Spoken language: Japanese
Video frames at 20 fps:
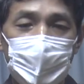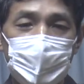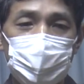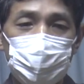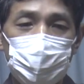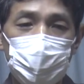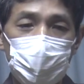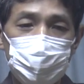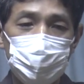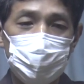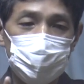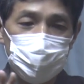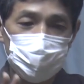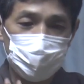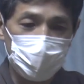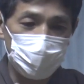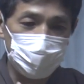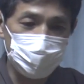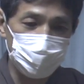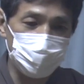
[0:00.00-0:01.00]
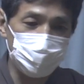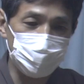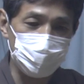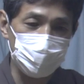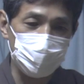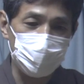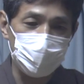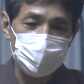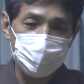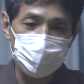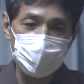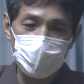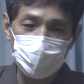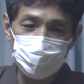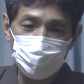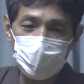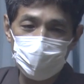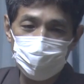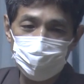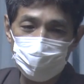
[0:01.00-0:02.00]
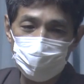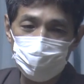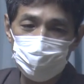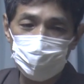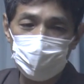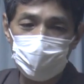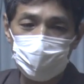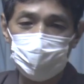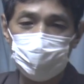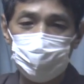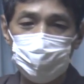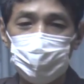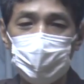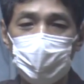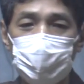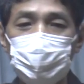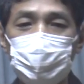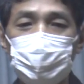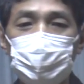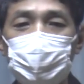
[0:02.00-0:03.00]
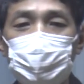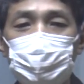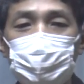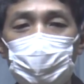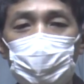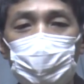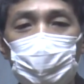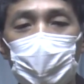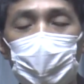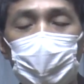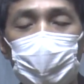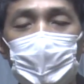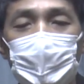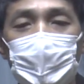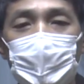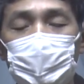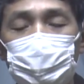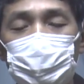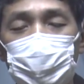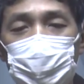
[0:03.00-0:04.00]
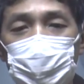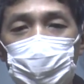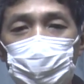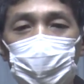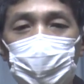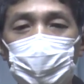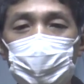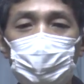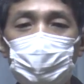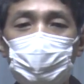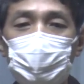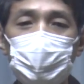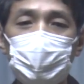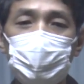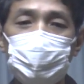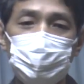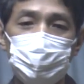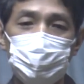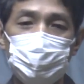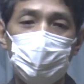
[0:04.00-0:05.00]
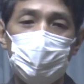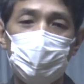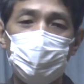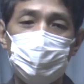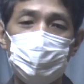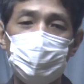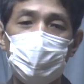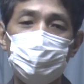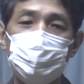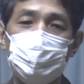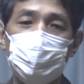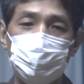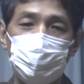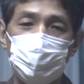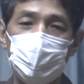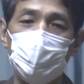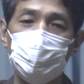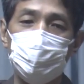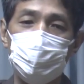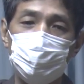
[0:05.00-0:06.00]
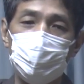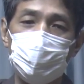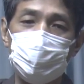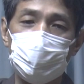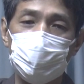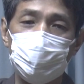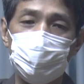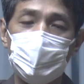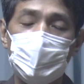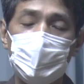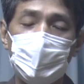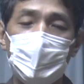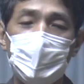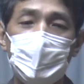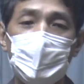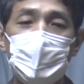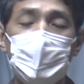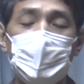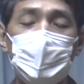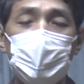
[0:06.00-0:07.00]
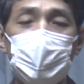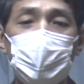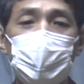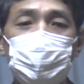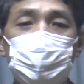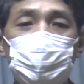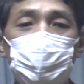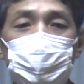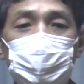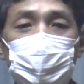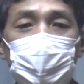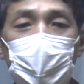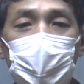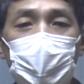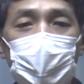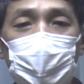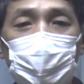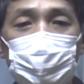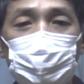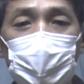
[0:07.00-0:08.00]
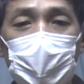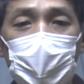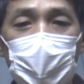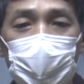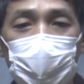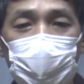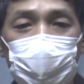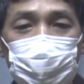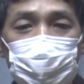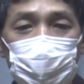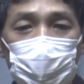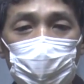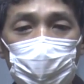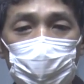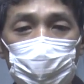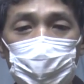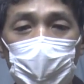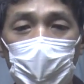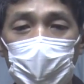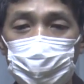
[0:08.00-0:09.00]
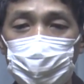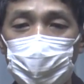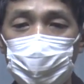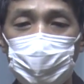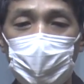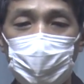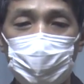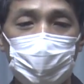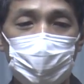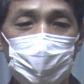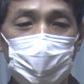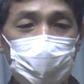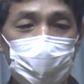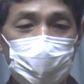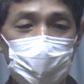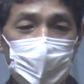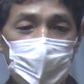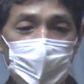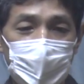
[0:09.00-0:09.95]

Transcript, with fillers: 少しずつ少しずつ対話によって気づかせていくような導きこれが必要になってくるかもしれません。えー、そしてまあその旦那さんがね